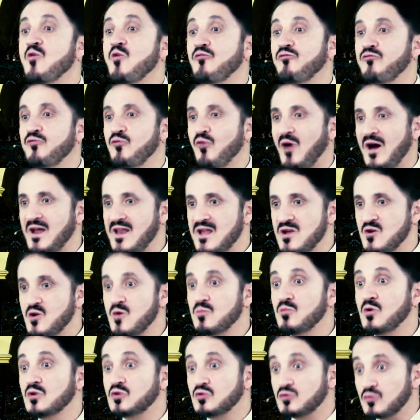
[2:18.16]
الأف
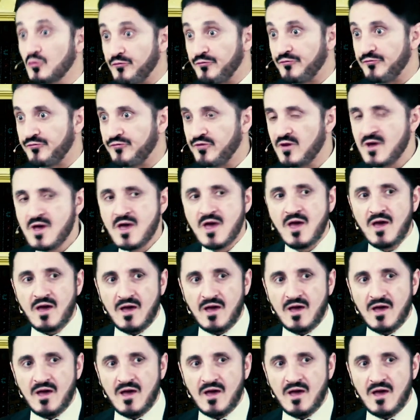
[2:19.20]
عليكم والتف